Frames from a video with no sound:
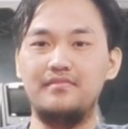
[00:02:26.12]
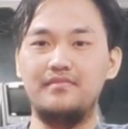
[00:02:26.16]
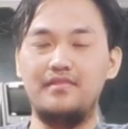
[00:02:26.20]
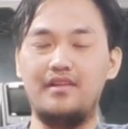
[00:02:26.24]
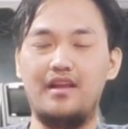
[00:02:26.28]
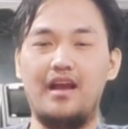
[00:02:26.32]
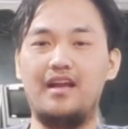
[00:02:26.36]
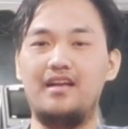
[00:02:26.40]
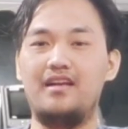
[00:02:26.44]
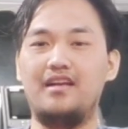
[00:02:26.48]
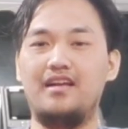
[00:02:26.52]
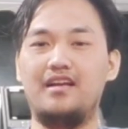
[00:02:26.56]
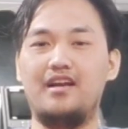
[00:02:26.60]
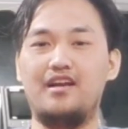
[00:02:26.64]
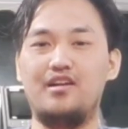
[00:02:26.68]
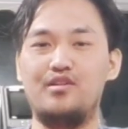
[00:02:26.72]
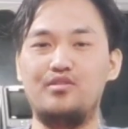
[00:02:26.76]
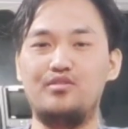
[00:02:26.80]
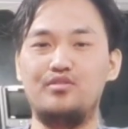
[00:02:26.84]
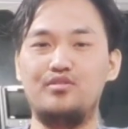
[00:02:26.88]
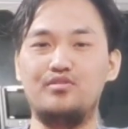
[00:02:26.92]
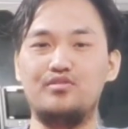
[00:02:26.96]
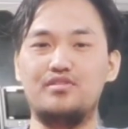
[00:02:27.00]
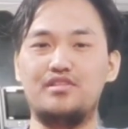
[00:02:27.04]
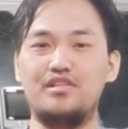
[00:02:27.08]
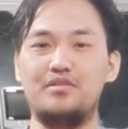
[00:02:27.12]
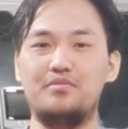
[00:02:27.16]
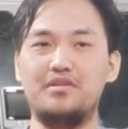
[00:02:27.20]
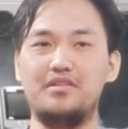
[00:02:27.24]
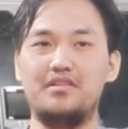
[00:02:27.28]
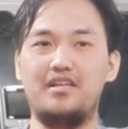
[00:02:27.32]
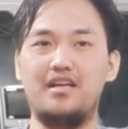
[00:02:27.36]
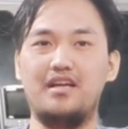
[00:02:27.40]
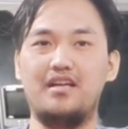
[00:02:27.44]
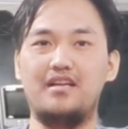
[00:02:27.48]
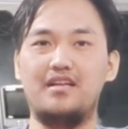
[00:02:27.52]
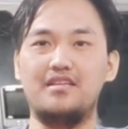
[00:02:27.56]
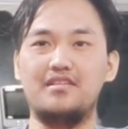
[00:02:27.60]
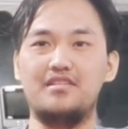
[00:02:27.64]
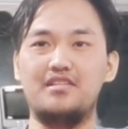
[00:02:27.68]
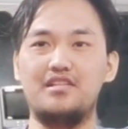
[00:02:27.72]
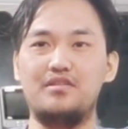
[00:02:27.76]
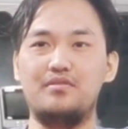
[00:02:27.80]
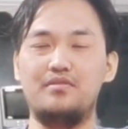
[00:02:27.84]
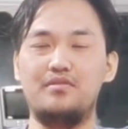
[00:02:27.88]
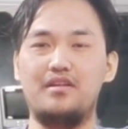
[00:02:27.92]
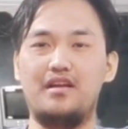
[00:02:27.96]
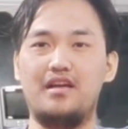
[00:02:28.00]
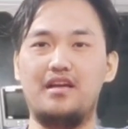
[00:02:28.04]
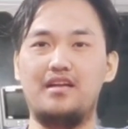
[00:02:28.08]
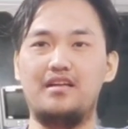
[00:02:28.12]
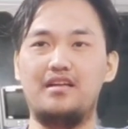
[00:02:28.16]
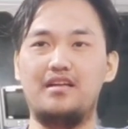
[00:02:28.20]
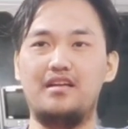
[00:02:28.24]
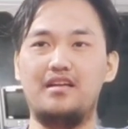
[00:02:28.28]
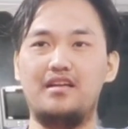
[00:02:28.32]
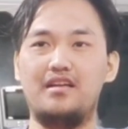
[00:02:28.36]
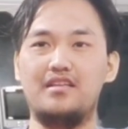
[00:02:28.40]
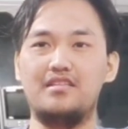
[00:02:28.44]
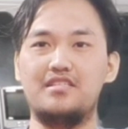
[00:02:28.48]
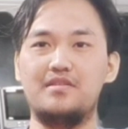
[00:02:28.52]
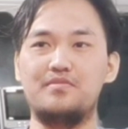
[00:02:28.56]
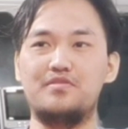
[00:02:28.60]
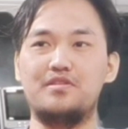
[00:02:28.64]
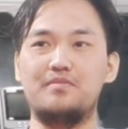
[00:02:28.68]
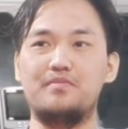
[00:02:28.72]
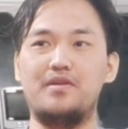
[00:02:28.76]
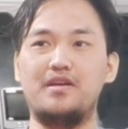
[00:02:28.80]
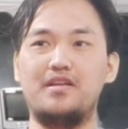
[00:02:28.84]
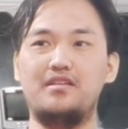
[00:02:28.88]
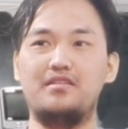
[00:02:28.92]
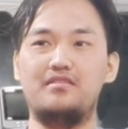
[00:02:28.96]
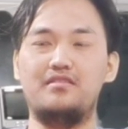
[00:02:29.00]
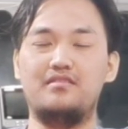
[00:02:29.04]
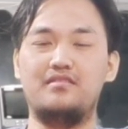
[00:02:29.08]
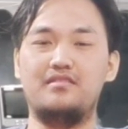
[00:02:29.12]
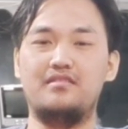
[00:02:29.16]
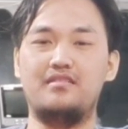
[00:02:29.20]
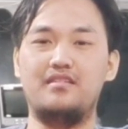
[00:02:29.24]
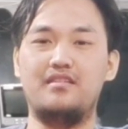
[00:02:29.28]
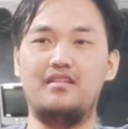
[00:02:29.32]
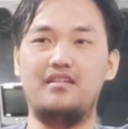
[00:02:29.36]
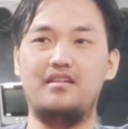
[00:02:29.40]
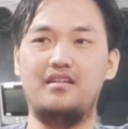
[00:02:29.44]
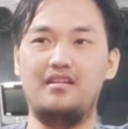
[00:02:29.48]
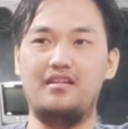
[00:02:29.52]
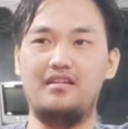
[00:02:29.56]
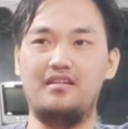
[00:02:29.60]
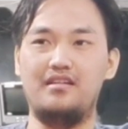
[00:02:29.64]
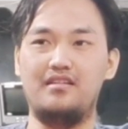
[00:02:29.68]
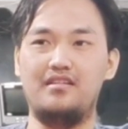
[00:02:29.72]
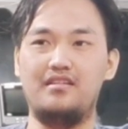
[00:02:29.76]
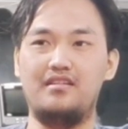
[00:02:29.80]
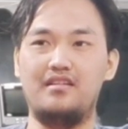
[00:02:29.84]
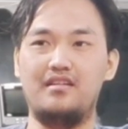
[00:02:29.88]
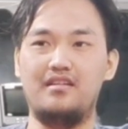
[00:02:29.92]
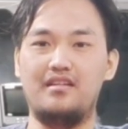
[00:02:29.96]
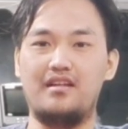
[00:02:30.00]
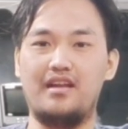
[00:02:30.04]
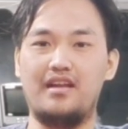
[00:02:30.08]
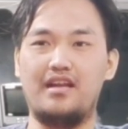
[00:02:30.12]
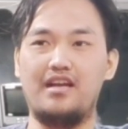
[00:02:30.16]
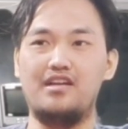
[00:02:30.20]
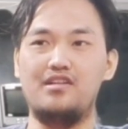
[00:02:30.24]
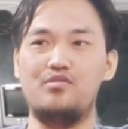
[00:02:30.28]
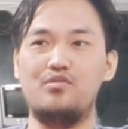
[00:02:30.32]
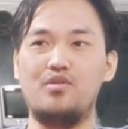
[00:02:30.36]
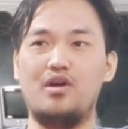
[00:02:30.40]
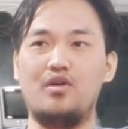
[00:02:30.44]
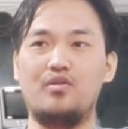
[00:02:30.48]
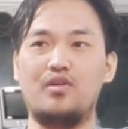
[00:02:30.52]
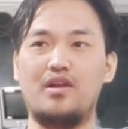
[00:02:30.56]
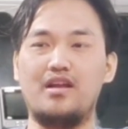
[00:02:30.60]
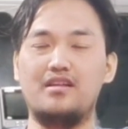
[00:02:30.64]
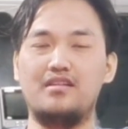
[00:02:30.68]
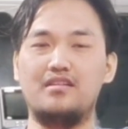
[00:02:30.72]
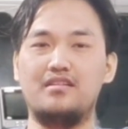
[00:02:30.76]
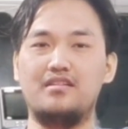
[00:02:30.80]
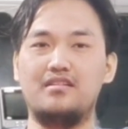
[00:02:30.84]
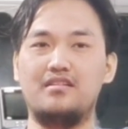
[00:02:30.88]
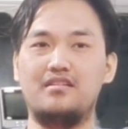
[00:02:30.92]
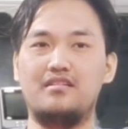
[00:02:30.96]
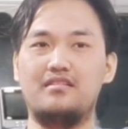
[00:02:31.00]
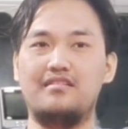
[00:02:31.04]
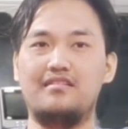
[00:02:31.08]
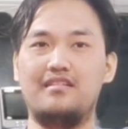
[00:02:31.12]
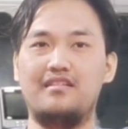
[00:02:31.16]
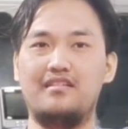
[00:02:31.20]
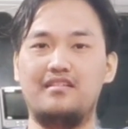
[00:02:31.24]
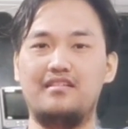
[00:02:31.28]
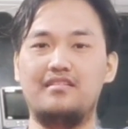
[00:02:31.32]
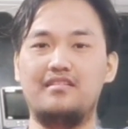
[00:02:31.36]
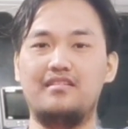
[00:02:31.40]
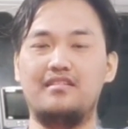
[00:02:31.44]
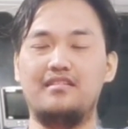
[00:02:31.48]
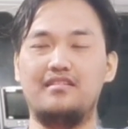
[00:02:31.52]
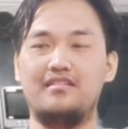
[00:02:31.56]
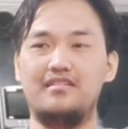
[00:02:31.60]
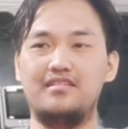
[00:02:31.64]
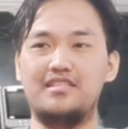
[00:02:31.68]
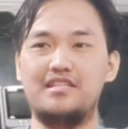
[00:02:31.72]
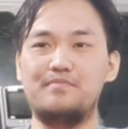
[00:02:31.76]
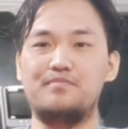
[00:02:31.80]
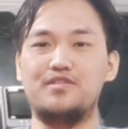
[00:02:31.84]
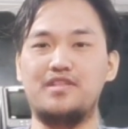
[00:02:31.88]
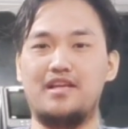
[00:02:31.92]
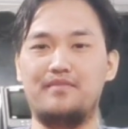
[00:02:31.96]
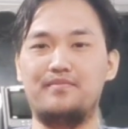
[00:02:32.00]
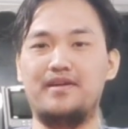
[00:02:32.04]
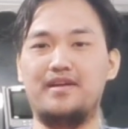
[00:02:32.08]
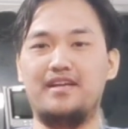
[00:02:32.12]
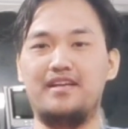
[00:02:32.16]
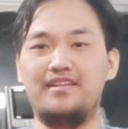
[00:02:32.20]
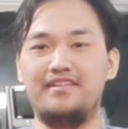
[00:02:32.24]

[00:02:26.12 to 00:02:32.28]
nggak ada kalau untuk steward nggak ada nggak ada sip-sipan uh, rekan dua orang sip sama